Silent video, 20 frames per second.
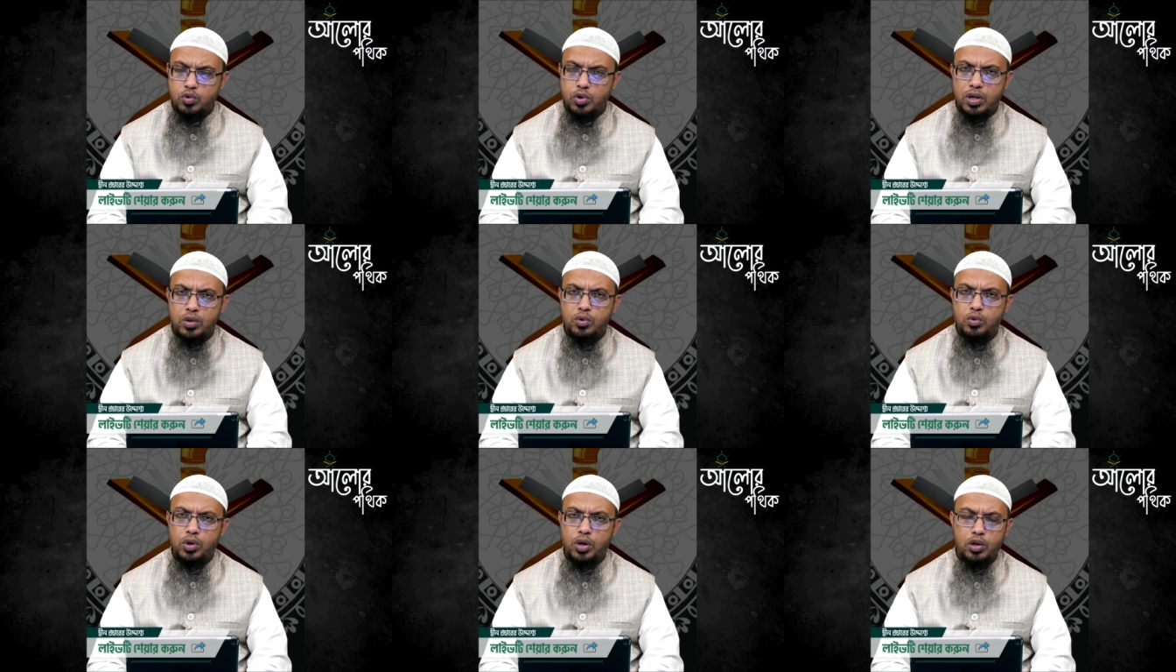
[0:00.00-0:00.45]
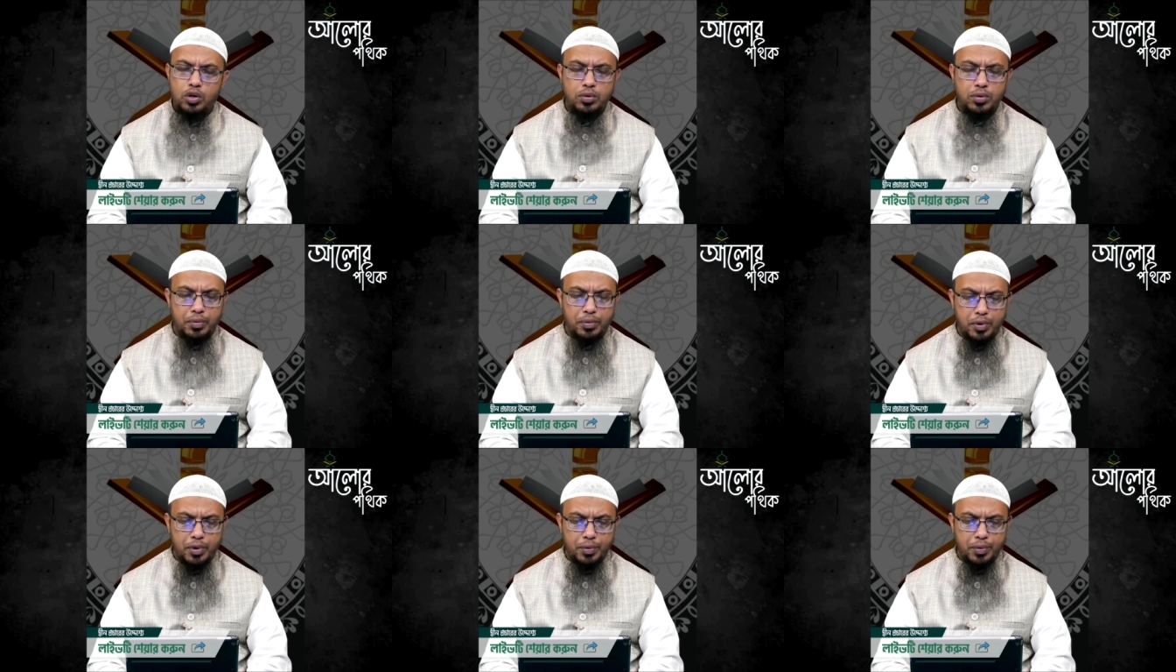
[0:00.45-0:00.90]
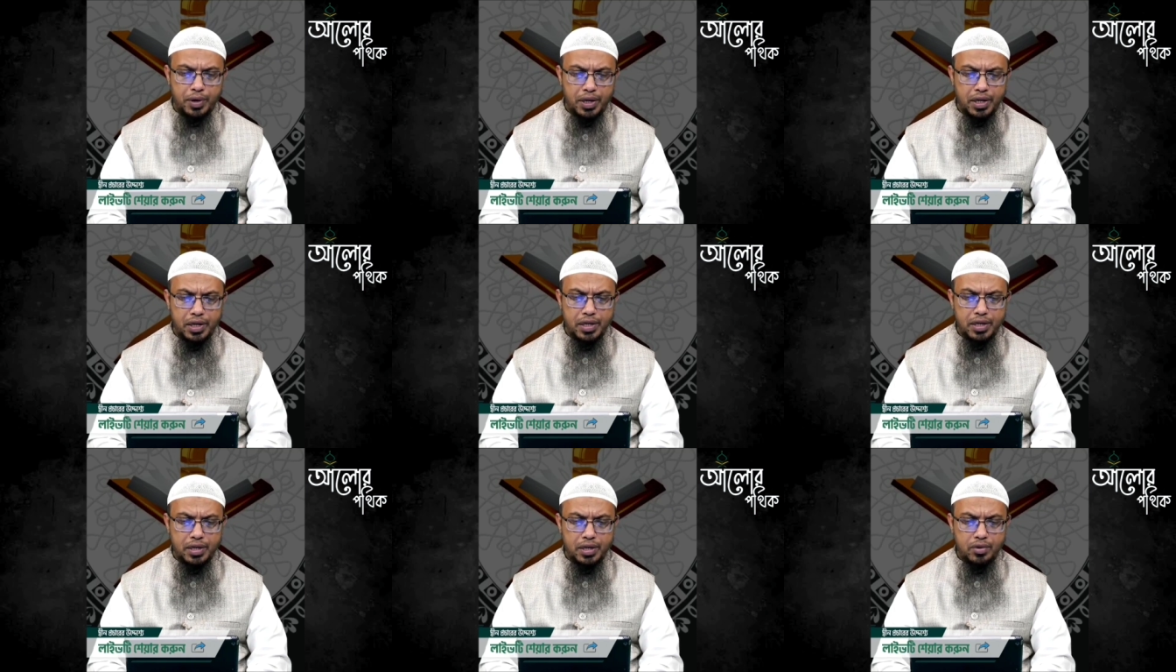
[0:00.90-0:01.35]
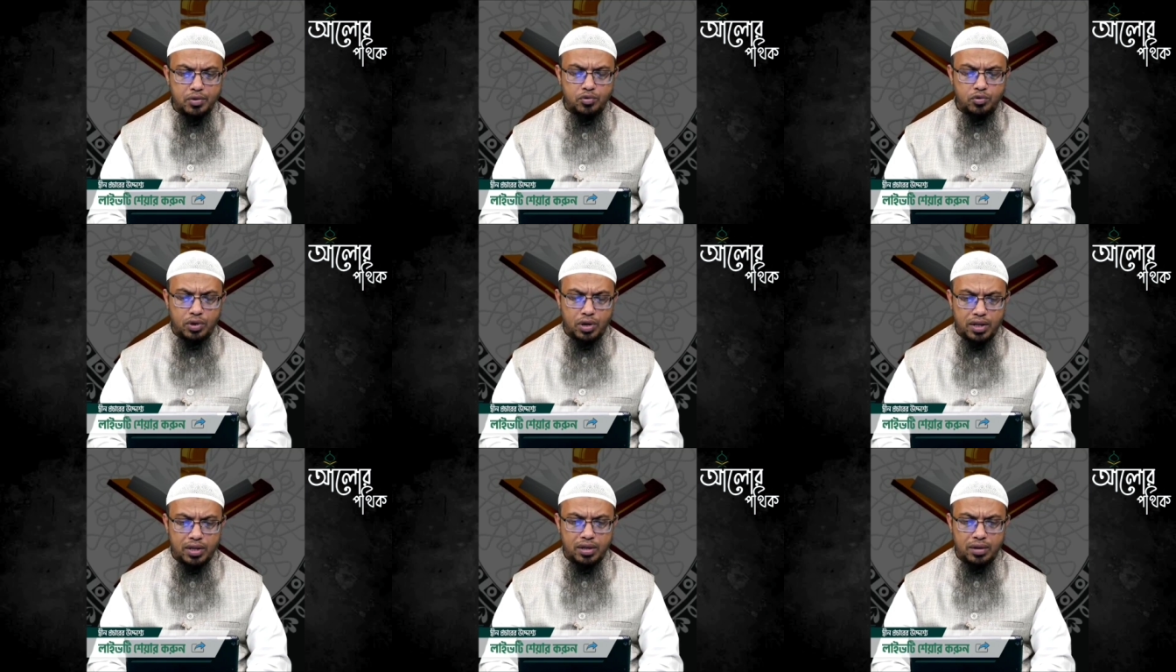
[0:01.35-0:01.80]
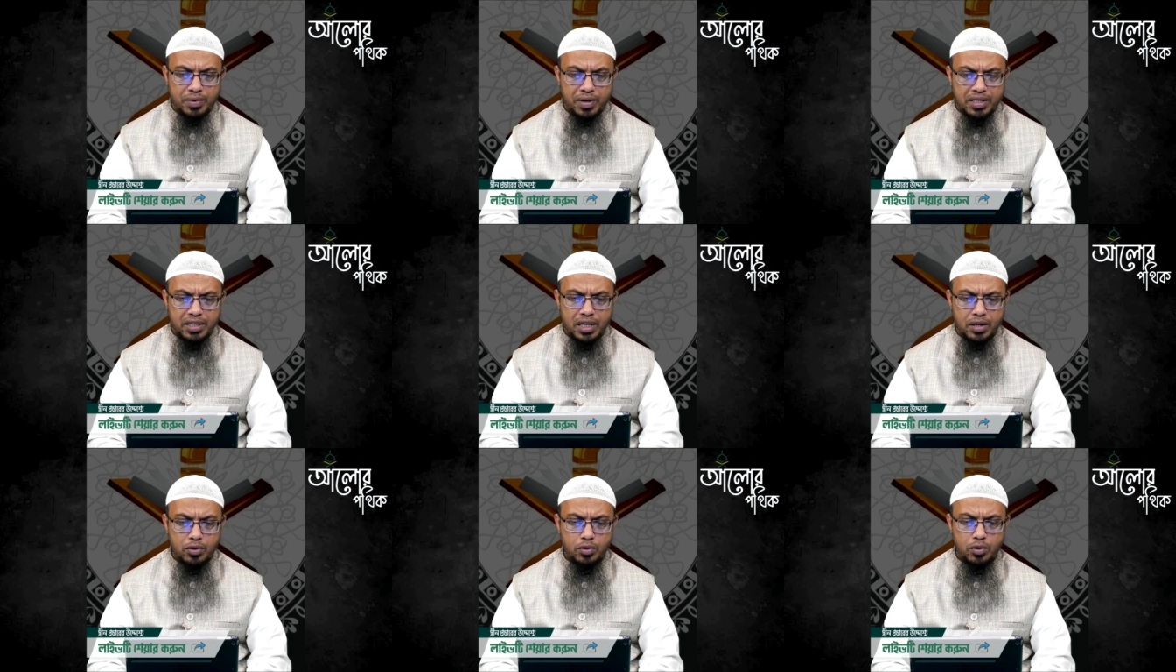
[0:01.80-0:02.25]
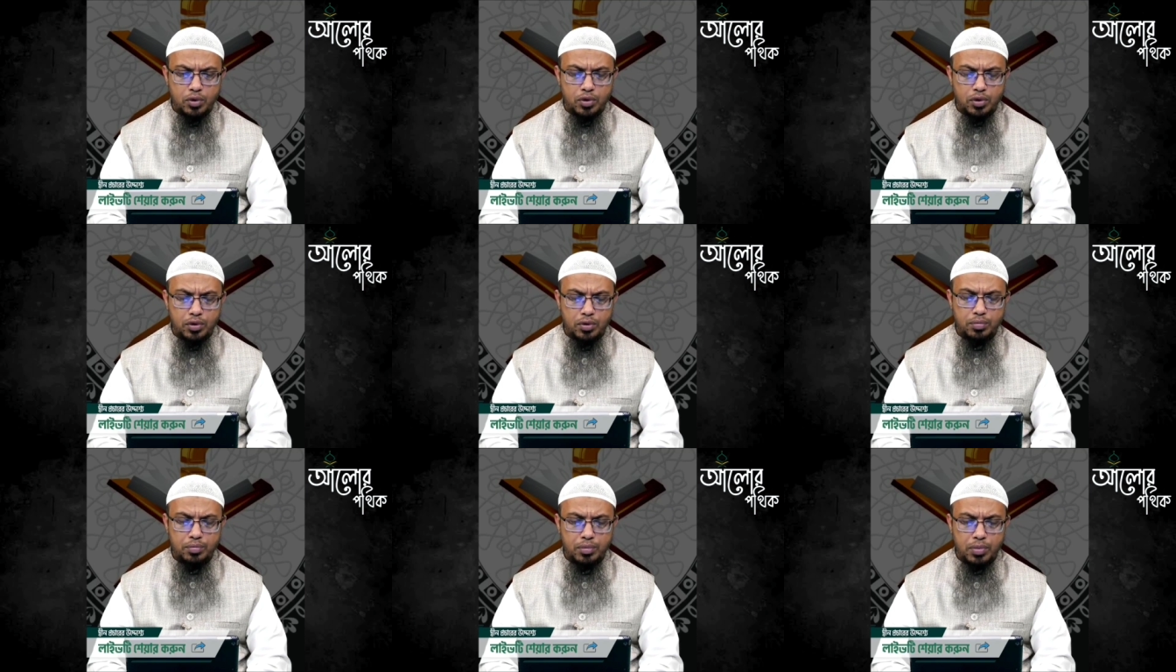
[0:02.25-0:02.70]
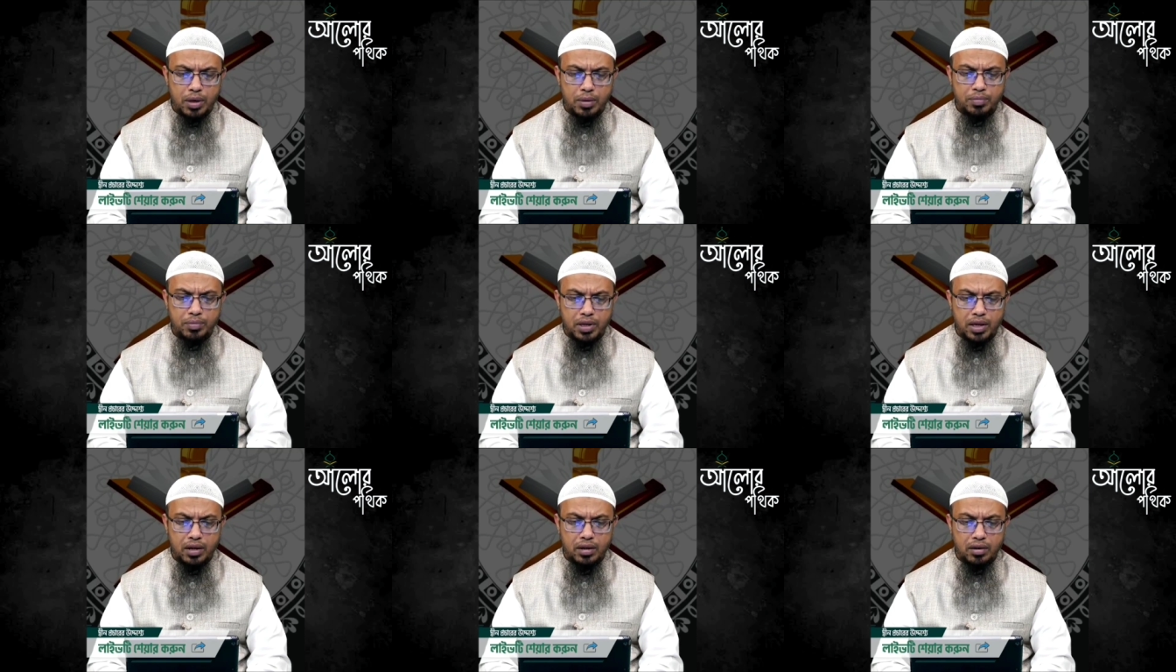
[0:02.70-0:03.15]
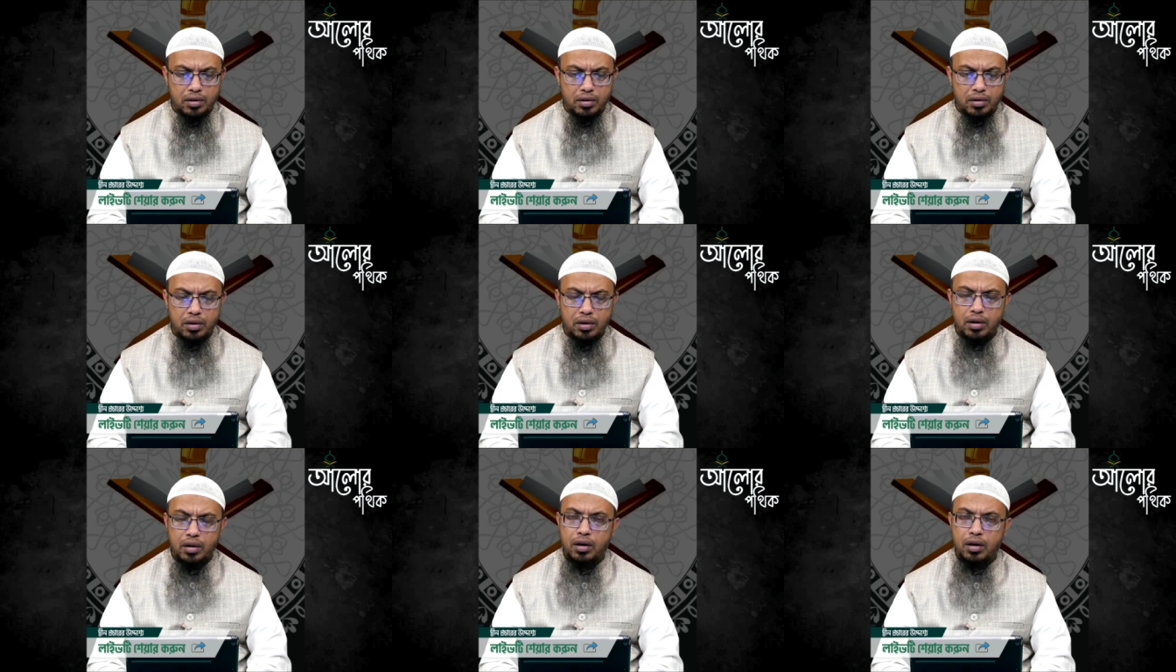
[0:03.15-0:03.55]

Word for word: কোরআন সুন্নার দোয়া অথবা মনে মনে সলাতের ভাষাই হলো আপনার